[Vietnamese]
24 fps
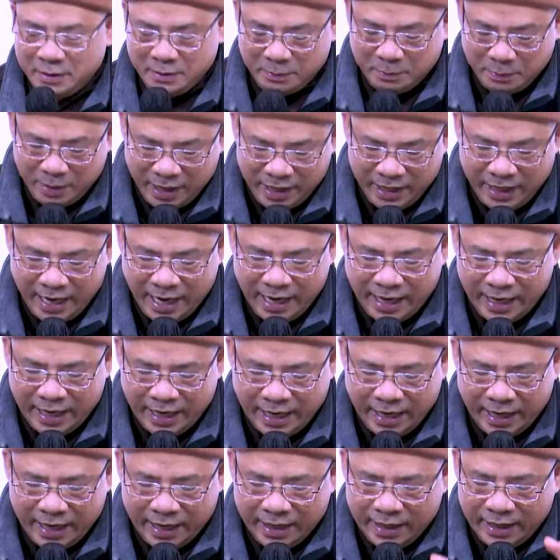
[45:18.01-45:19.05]
Bên này
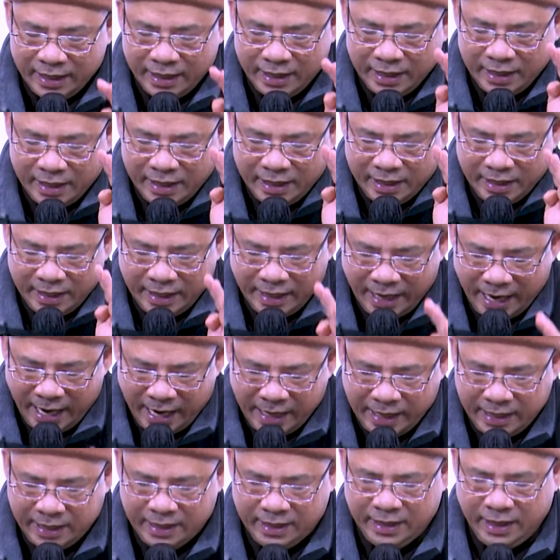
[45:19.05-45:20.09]
là
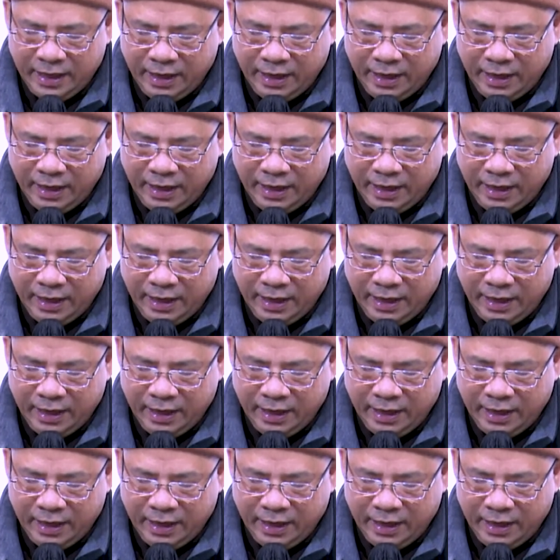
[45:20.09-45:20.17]
nay